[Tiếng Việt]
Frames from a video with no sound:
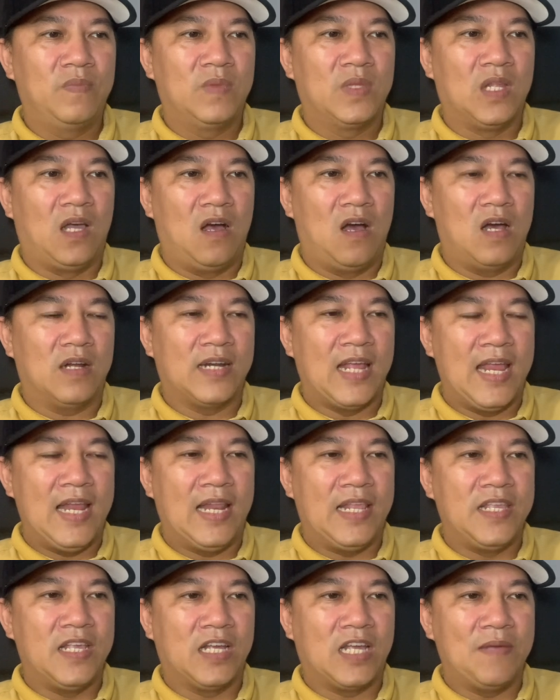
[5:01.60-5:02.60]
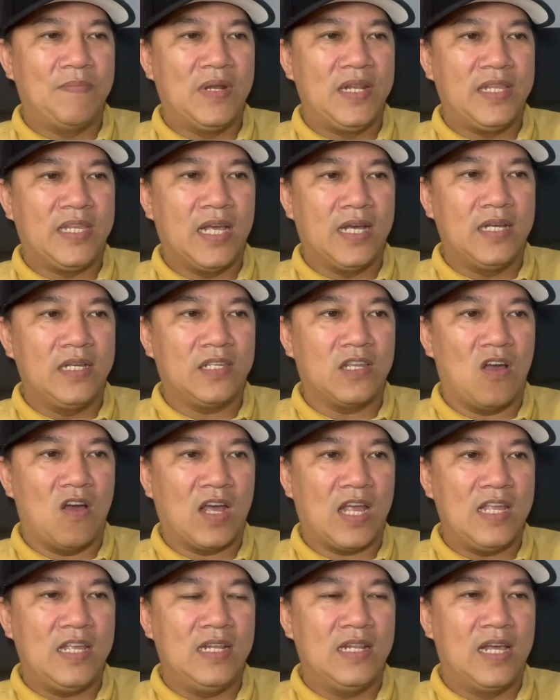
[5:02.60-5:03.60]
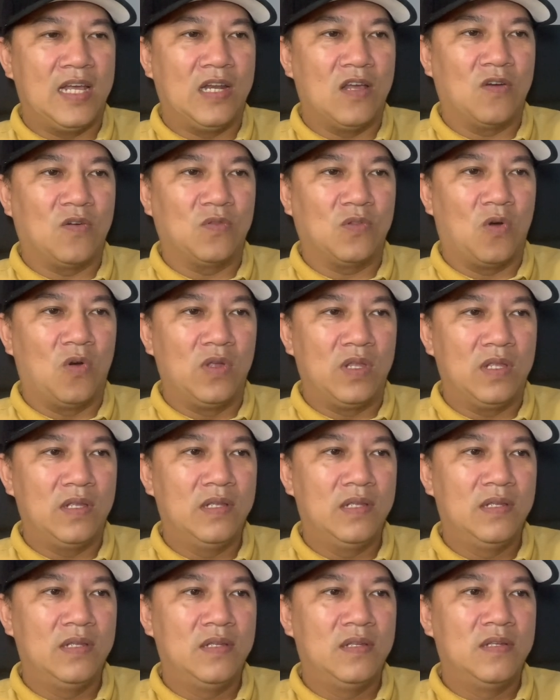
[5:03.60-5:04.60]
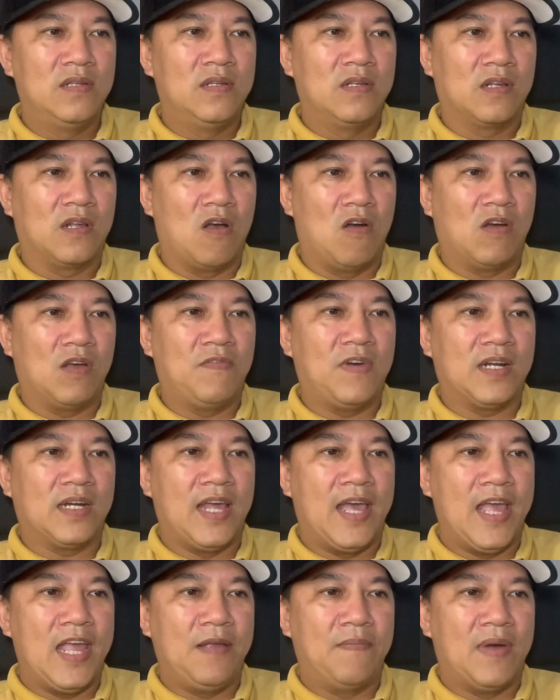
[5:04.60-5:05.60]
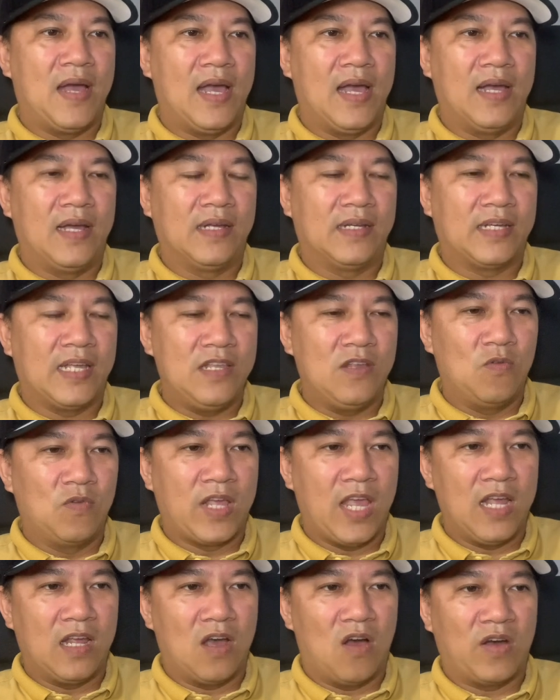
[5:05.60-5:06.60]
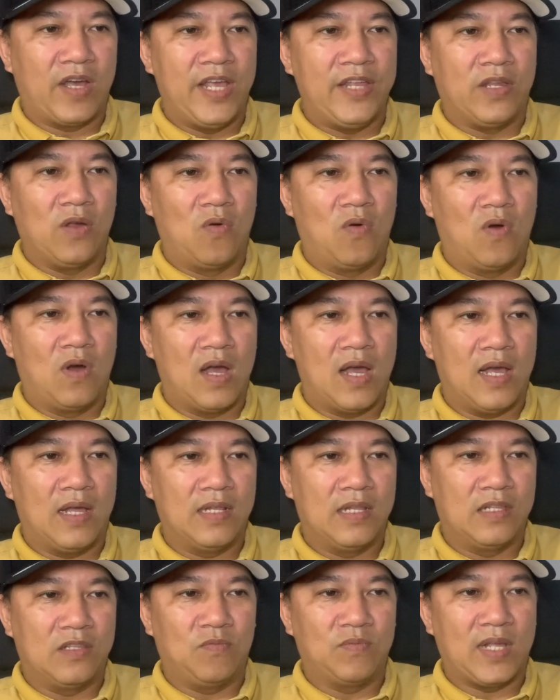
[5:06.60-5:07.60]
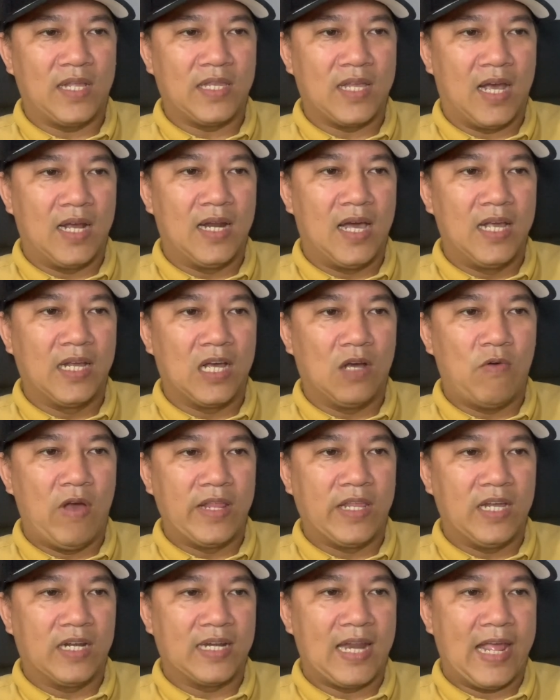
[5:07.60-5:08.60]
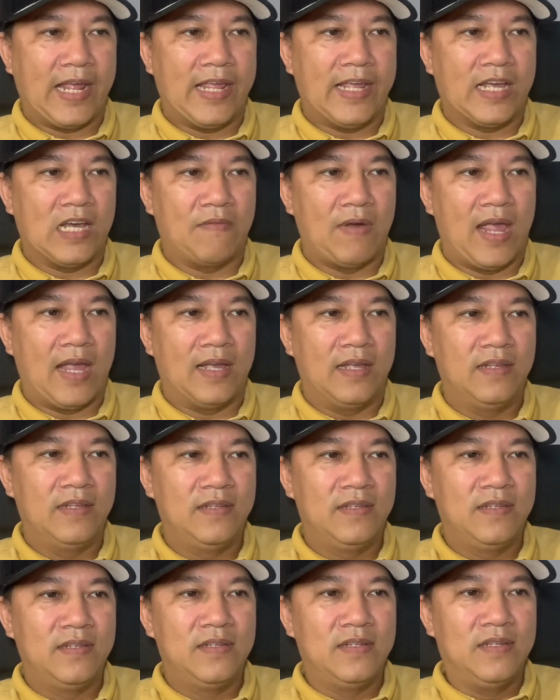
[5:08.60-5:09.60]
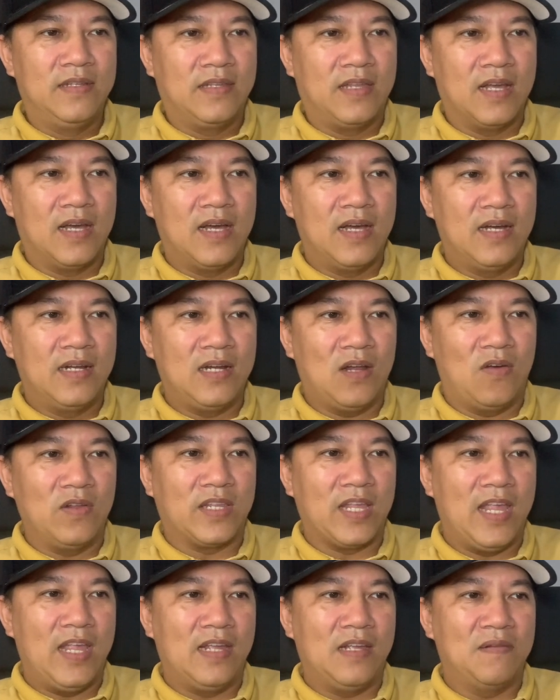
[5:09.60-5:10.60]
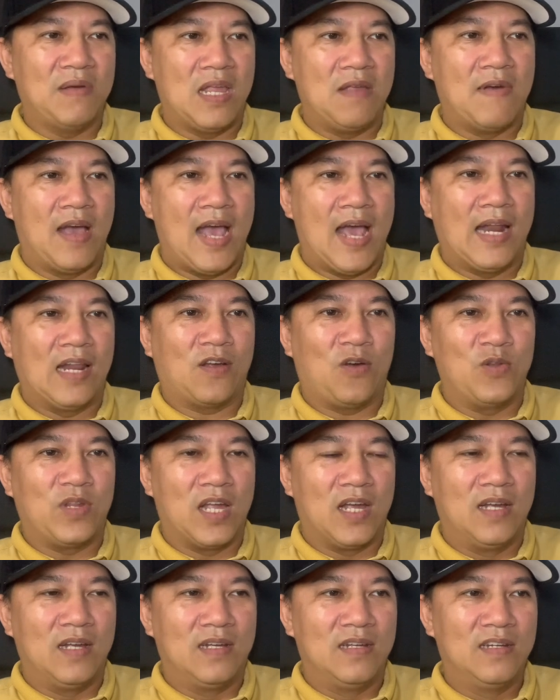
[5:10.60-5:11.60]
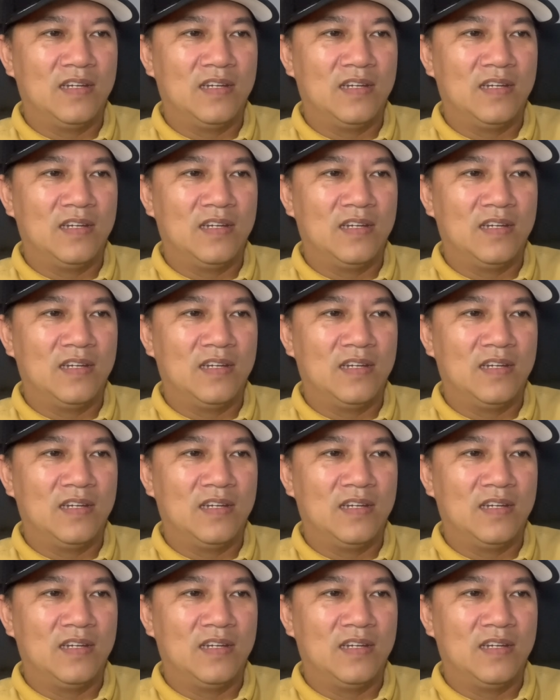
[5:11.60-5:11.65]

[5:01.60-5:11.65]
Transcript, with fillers: đó đây là những cái minh chứng cho cái lời nói của tôi còn cái vấn đề mà cái vụ khế ngọt khế chua á là chúng ta chờ đợi cơ quan chức năng nha các bạn chứ nói chuyện bậy bạ là coi chừng